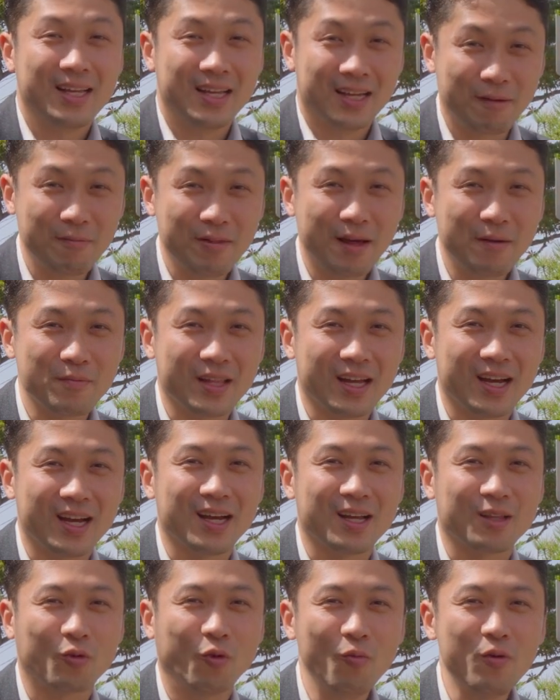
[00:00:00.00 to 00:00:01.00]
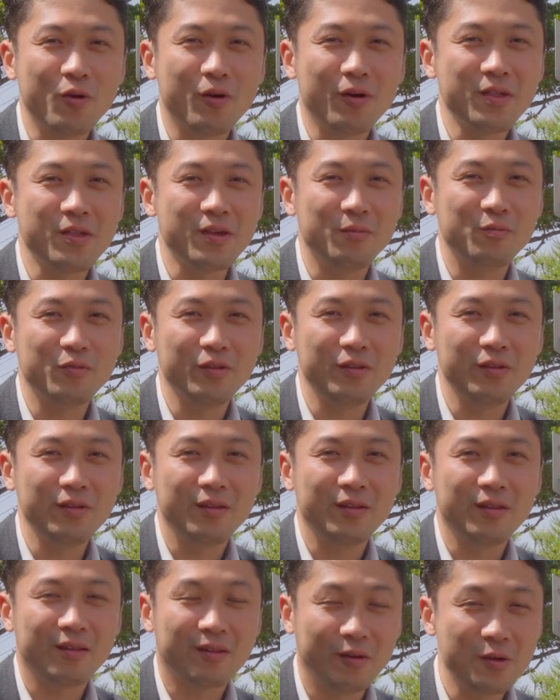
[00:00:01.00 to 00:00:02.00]
감사합니다 동부권 전문
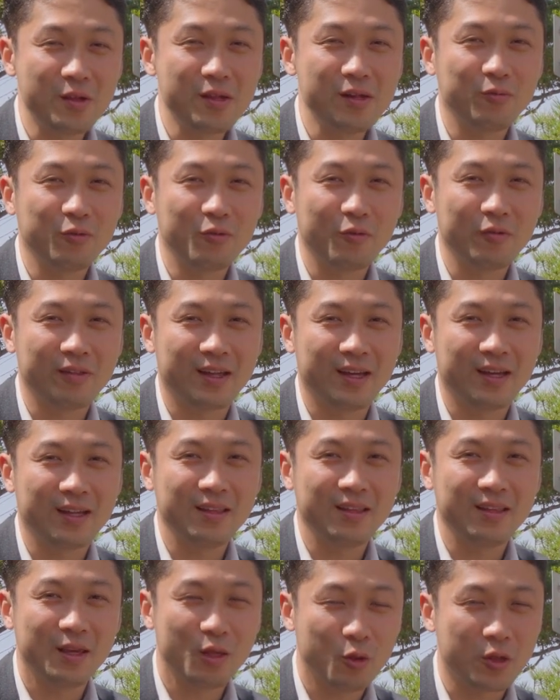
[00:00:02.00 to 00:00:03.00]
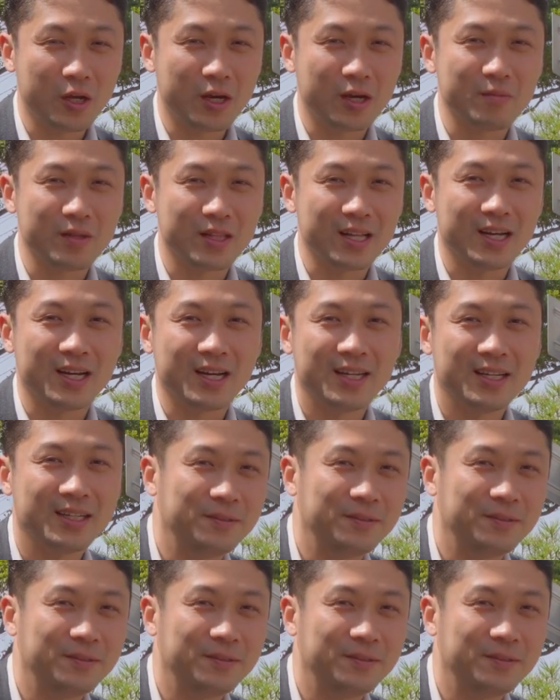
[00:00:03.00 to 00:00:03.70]
성실부동산 이 소장입니다